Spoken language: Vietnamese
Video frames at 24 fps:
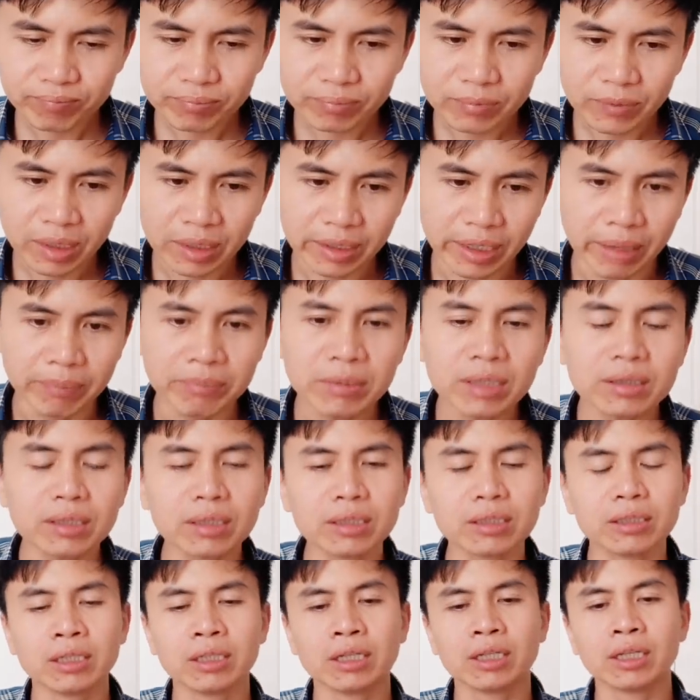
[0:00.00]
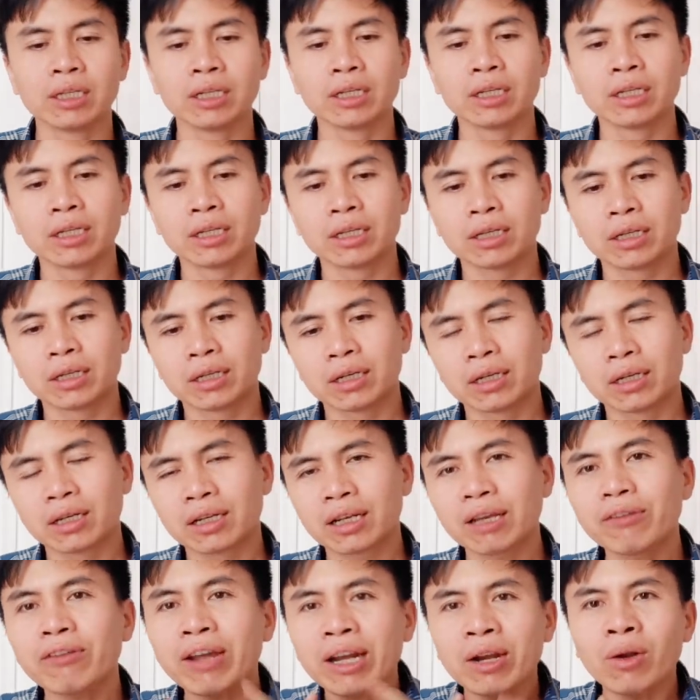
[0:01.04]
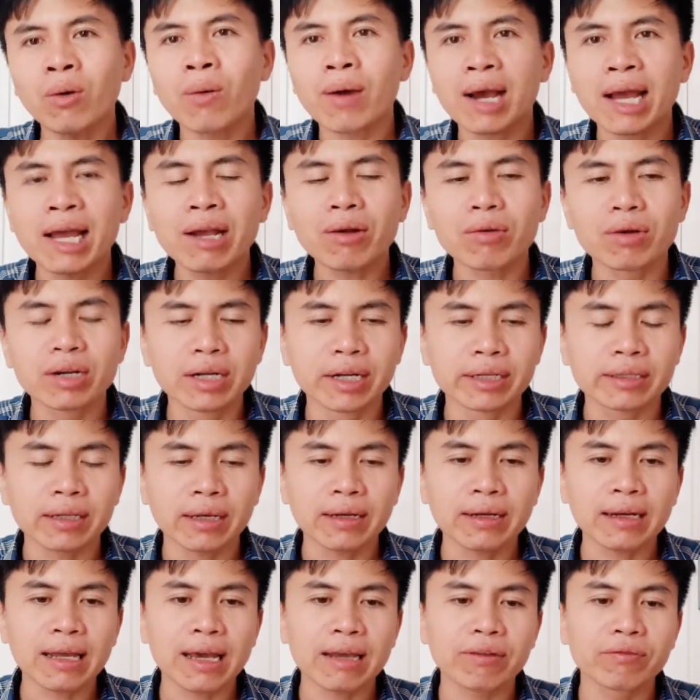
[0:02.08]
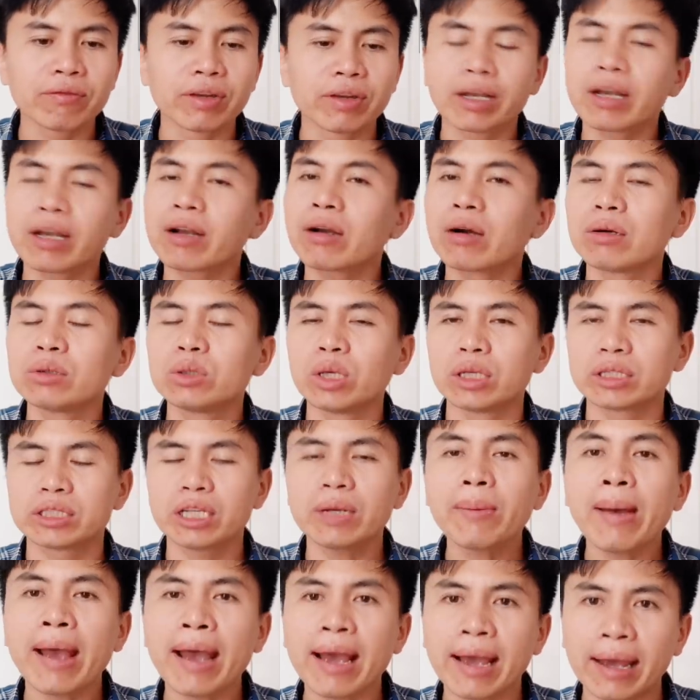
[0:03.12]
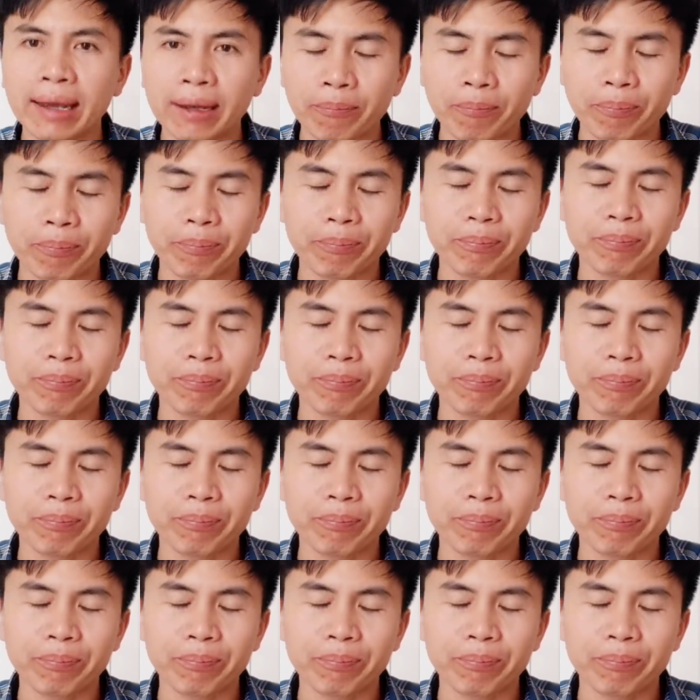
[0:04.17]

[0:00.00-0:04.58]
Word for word: điểm thứ tư cái văn hóa của người Thái Lan về cái câu chuyện xếp hàng